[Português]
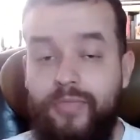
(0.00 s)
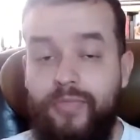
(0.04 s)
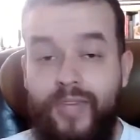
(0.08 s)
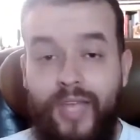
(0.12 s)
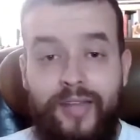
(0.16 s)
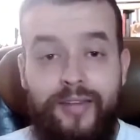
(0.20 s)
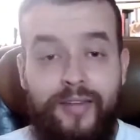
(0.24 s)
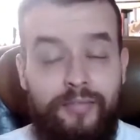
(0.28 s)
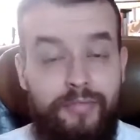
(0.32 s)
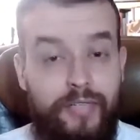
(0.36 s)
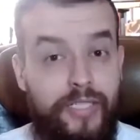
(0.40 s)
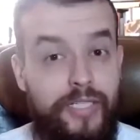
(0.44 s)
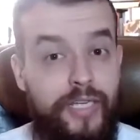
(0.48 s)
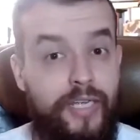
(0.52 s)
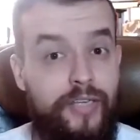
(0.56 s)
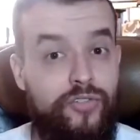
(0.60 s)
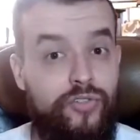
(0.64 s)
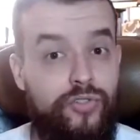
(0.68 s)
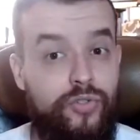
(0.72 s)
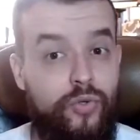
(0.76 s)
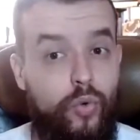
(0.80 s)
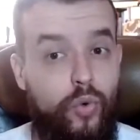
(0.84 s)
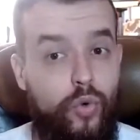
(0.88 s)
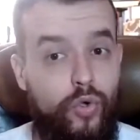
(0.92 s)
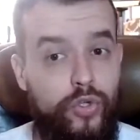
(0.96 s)
na
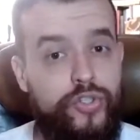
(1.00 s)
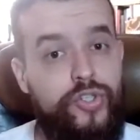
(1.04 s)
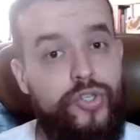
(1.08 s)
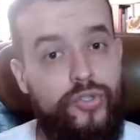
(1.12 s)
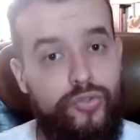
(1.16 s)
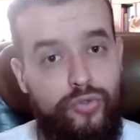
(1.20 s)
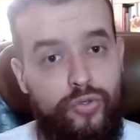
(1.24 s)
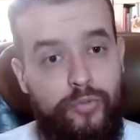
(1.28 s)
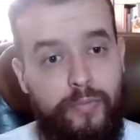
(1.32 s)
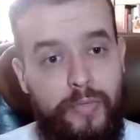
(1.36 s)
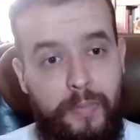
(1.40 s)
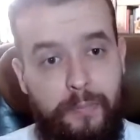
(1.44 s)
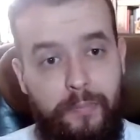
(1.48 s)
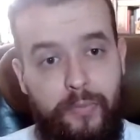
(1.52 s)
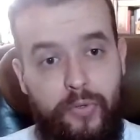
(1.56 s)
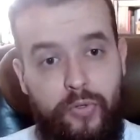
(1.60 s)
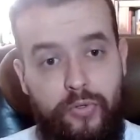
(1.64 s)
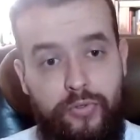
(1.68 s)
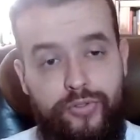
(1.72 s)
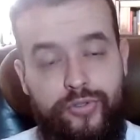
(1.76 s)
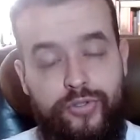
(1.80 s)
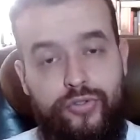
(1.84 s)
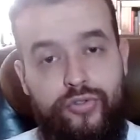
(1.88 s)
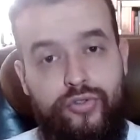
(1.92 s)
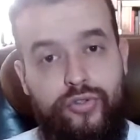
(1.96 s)
verdade, hoje é sobre a
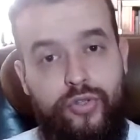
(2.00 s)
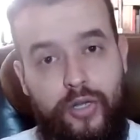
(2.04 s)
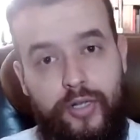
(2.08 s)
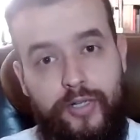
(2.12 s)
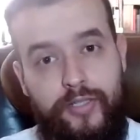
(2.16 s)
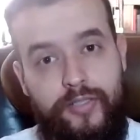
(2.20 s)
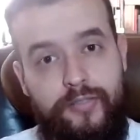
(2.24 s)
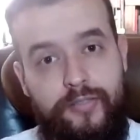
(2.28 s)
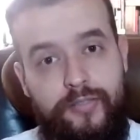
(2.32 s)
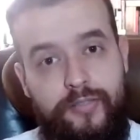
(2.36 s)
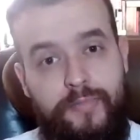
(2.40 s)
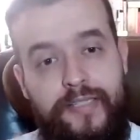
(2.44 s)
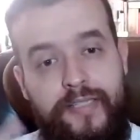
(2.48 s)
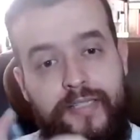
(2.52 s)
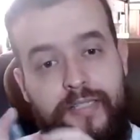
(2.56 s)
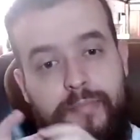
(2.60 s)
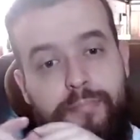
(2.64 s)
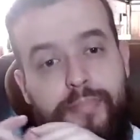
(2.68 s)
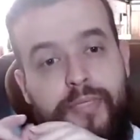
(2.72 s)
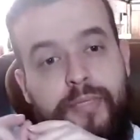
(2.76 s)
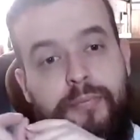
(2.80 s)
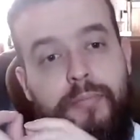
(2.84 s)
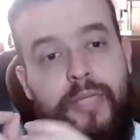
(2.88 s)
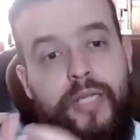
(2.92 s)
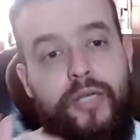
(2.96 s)
apologia de Sócrates, mas esse
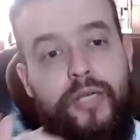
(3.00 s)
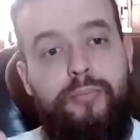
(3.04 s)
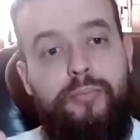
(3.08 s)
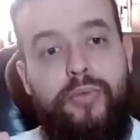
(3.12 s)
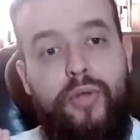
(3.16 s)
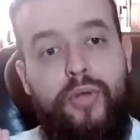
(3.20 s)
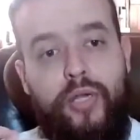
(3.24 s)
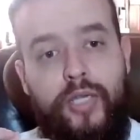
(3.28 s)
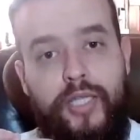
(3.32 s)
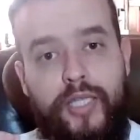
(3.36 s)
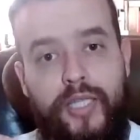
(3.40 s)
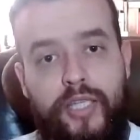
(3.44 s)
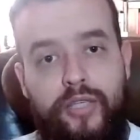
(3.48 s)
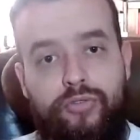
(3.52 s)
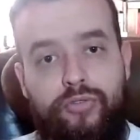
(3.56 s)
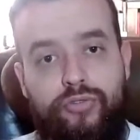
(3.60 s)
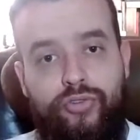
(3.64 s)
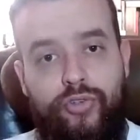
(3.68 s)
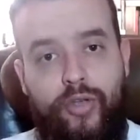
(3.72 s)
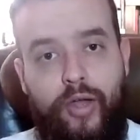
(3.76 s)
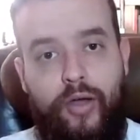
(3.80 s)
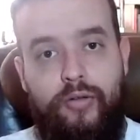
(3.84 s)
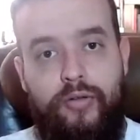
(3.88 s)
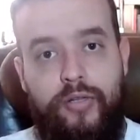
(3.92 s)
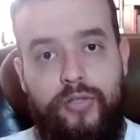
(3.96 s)
primeiro bloquinho
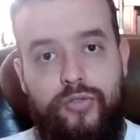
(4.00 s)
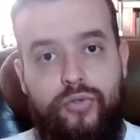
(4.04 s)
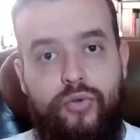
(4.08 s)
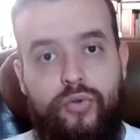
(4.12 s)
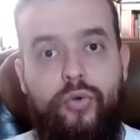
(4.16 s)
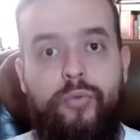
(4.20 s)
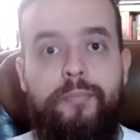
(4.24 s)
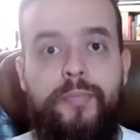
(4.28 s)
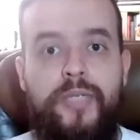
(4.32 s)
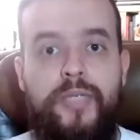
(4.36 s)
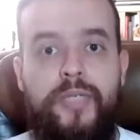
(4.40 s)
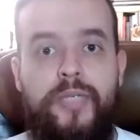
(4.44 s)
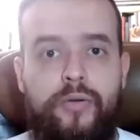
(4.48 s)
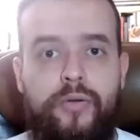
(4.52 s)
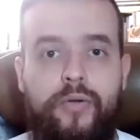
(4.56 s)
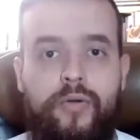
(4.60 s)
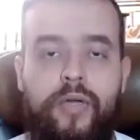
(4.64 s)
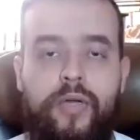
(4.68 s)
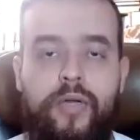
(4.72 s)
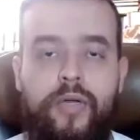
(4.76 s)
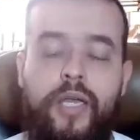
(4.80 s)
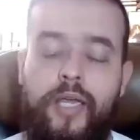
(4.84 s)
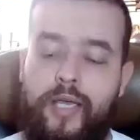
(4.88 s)
de aulas comigo